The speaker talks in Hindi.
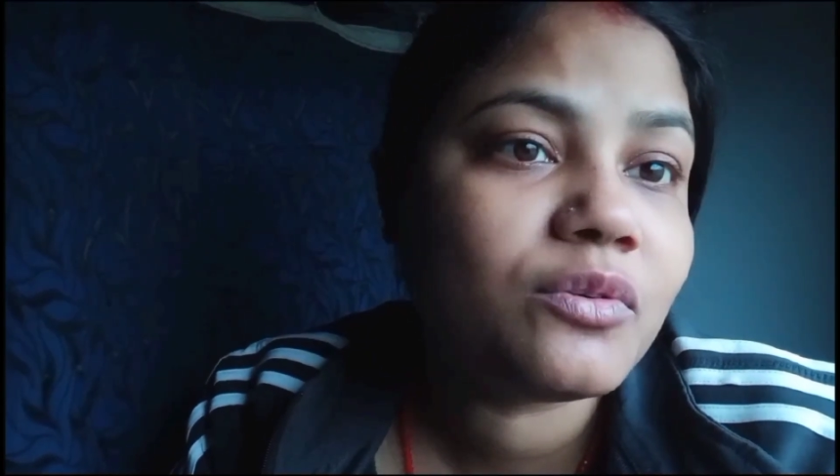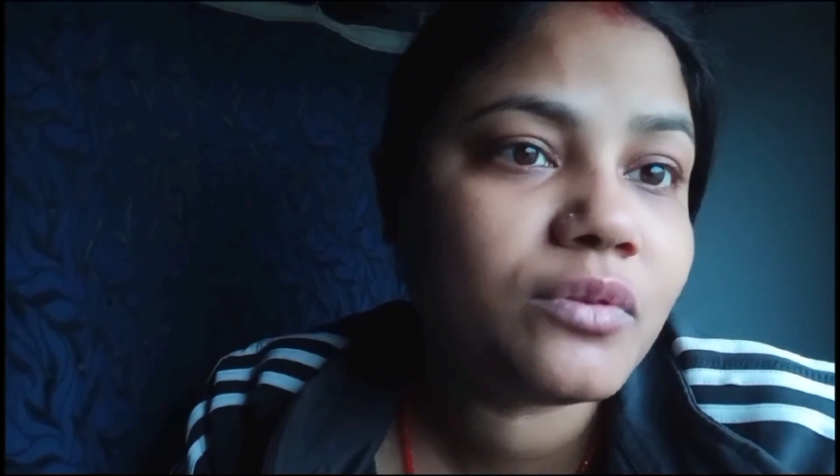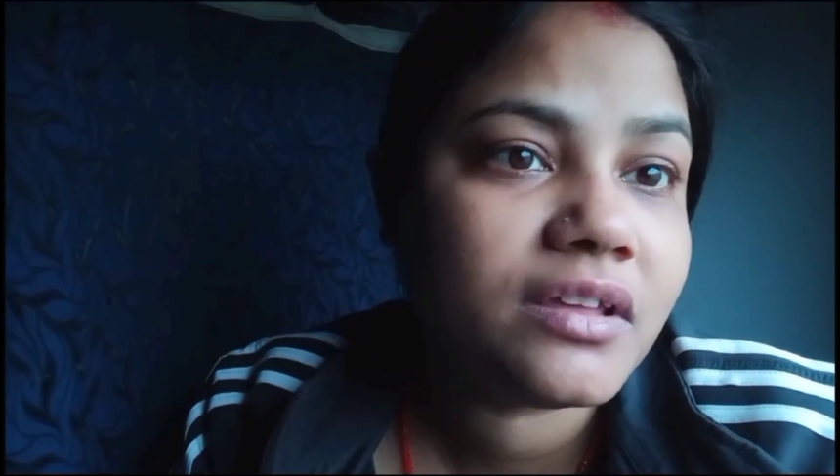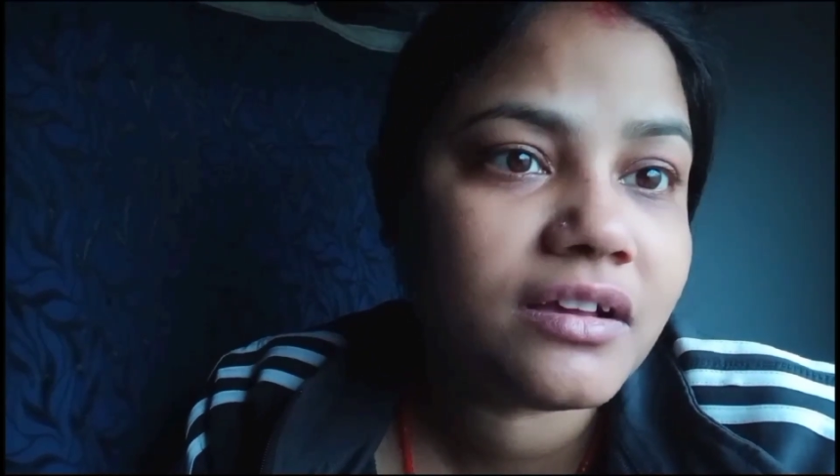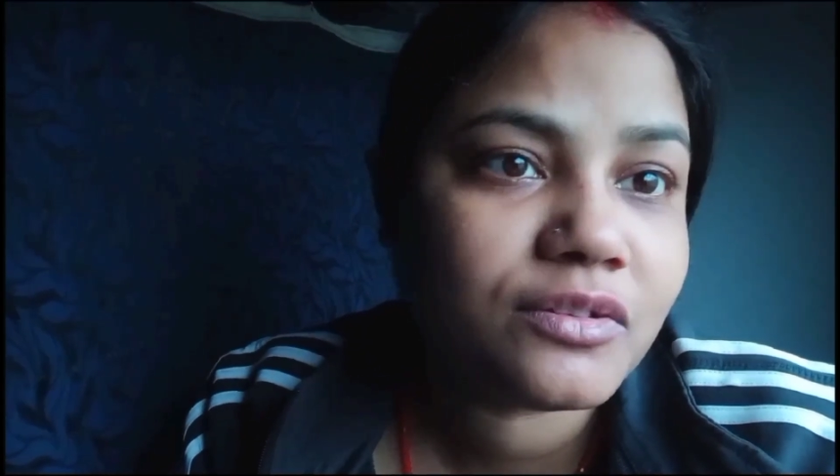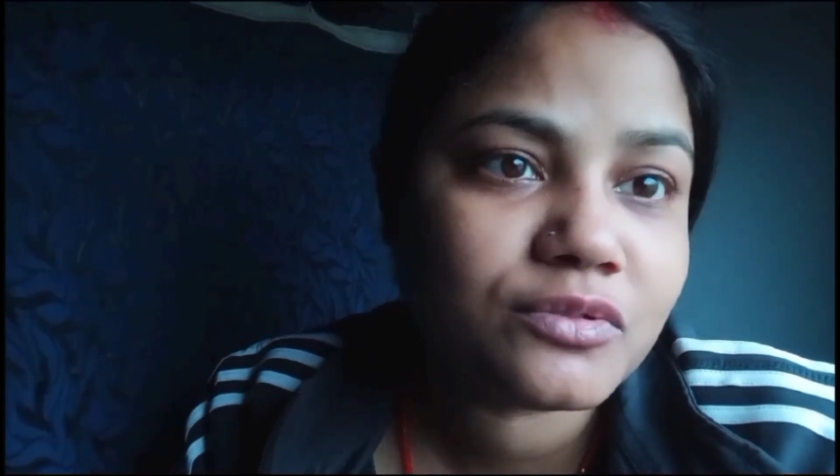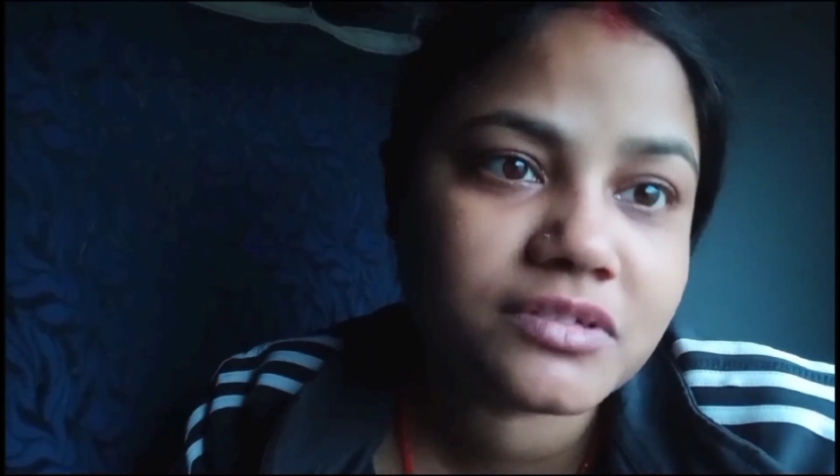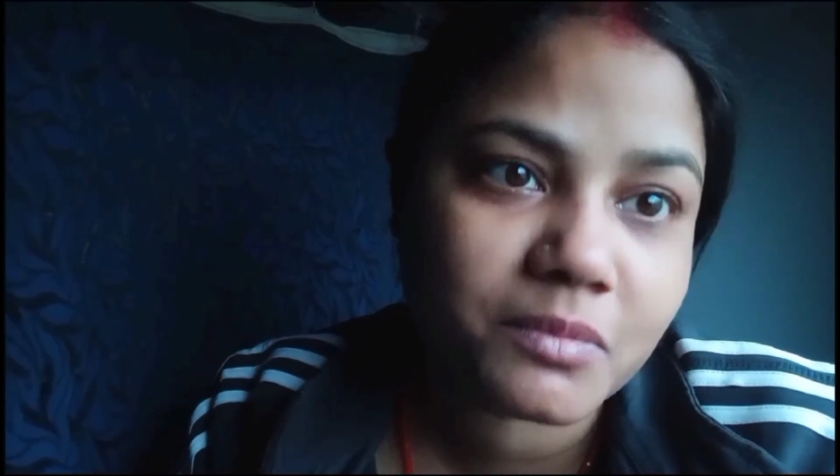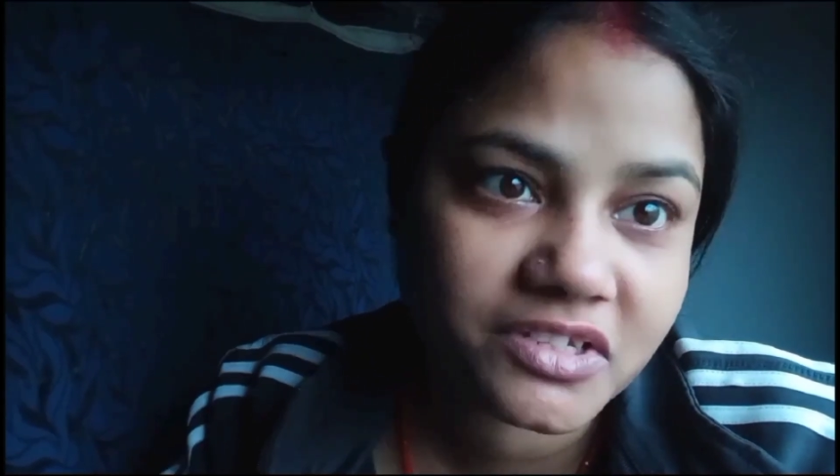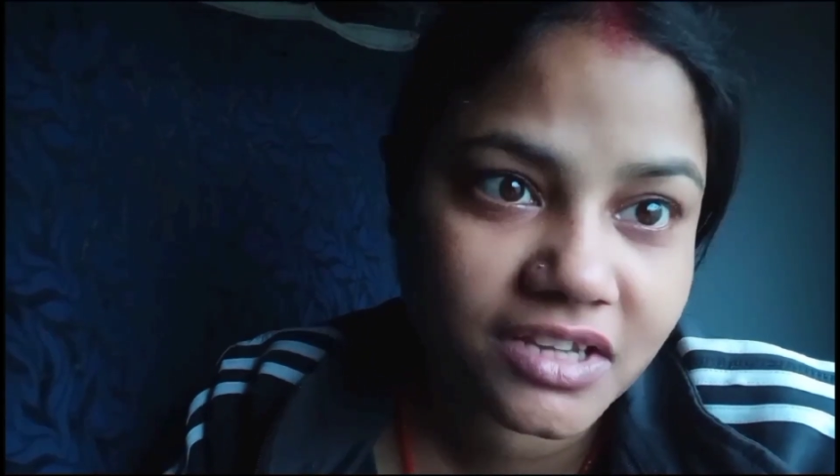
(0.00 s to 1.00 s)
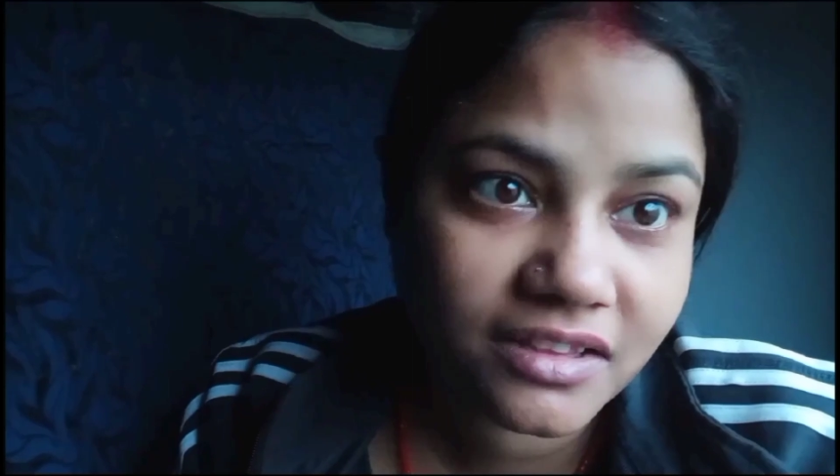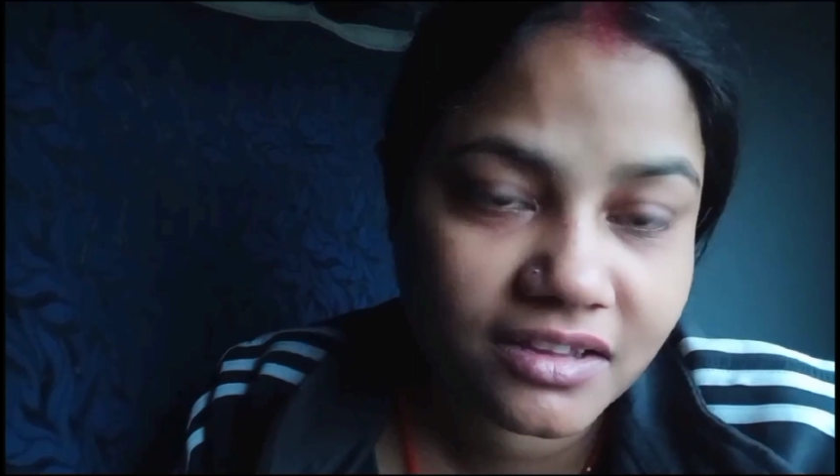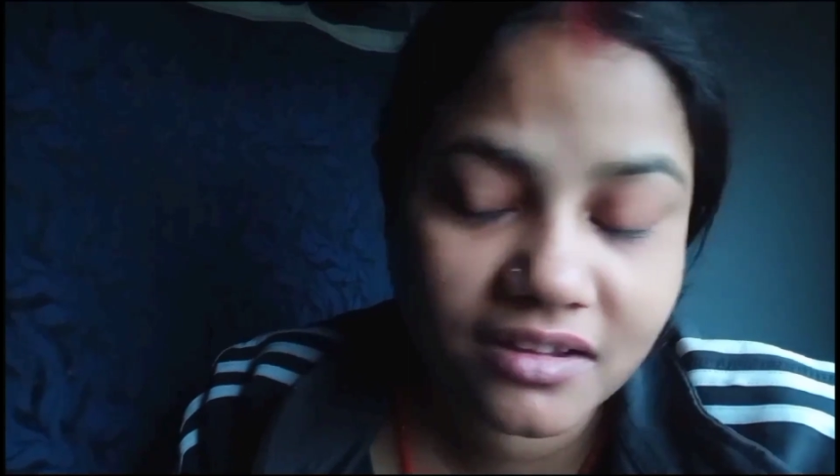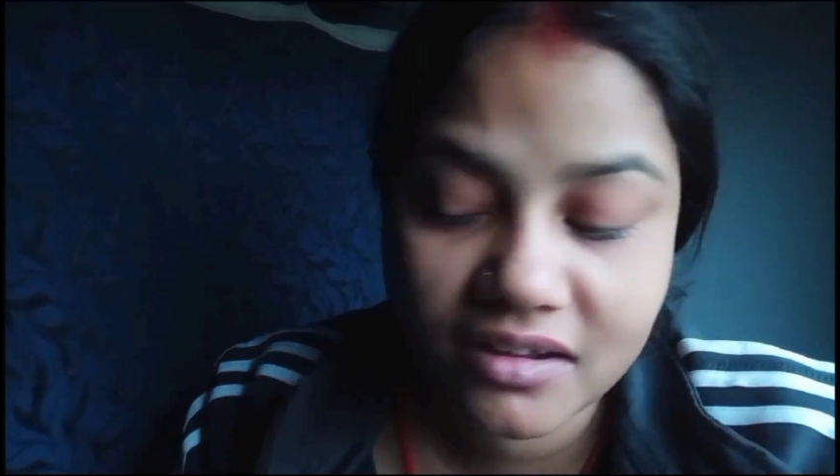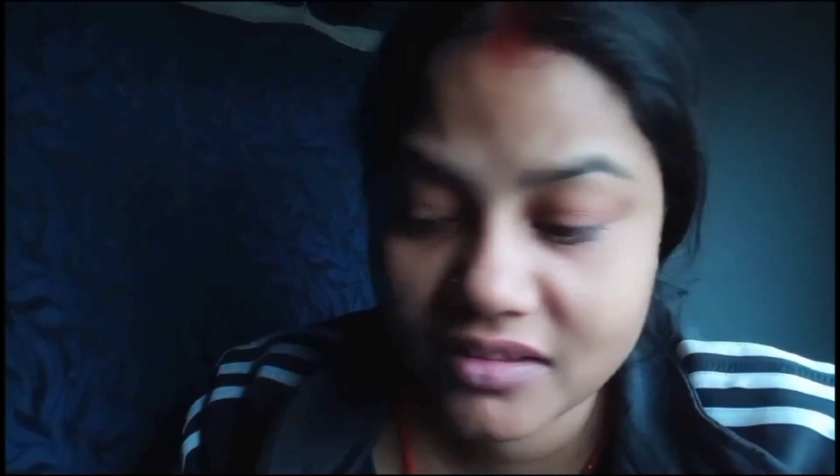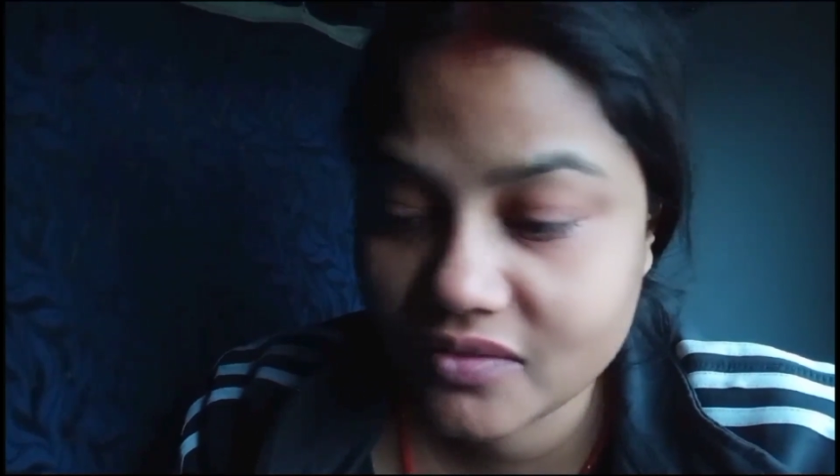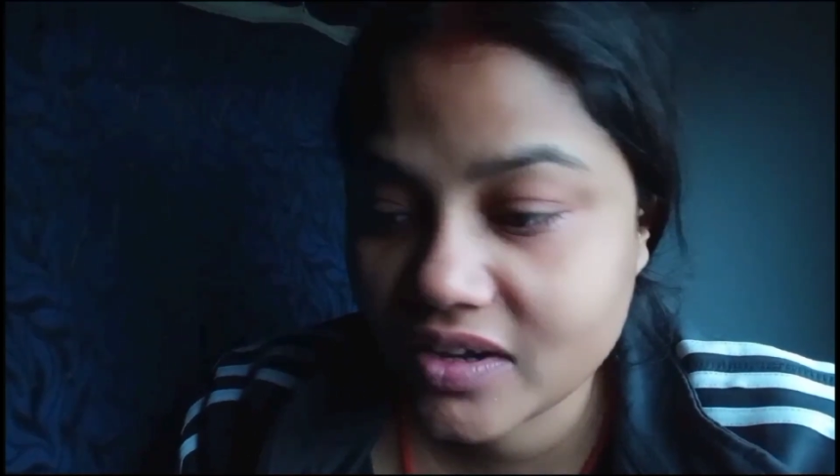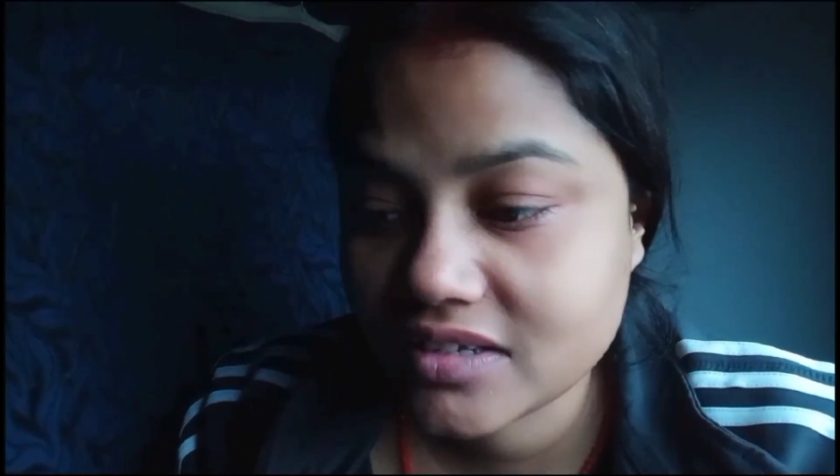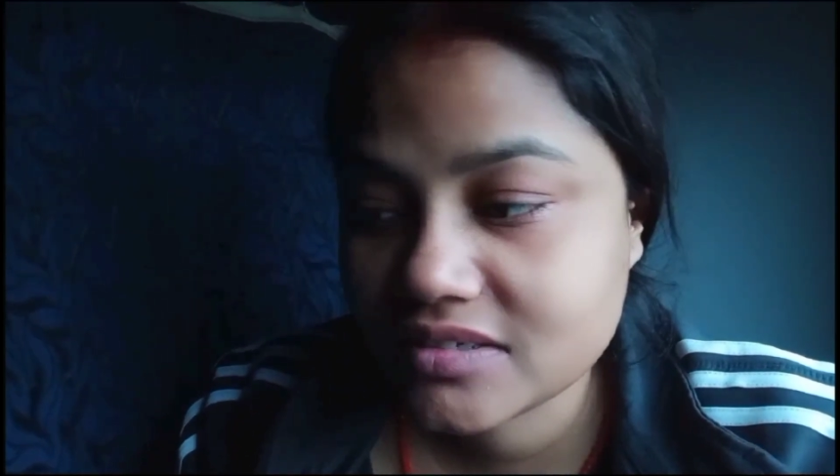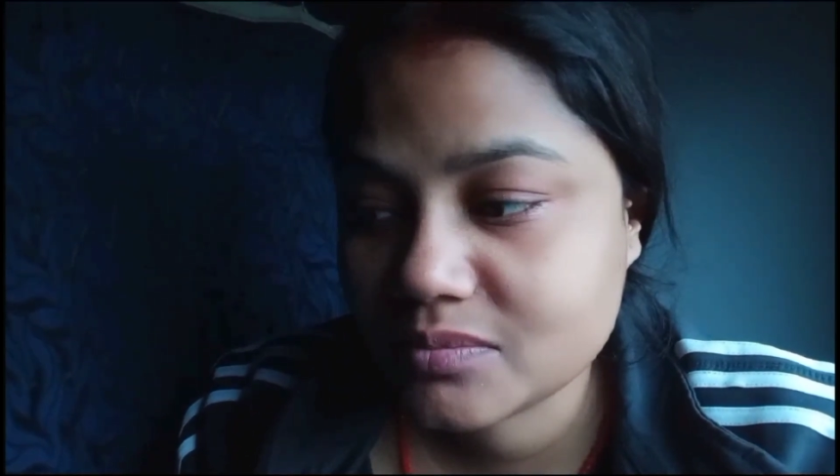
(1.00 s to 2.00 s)
होने का तो समझ आता है
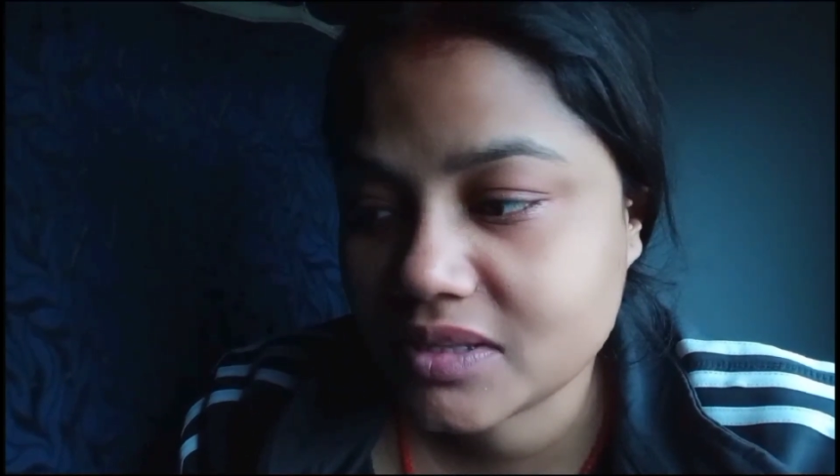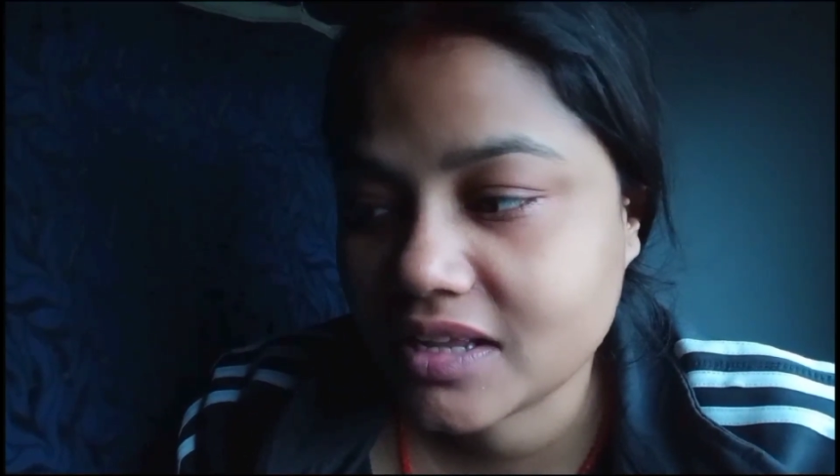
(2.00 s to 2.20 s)
अदरवाइज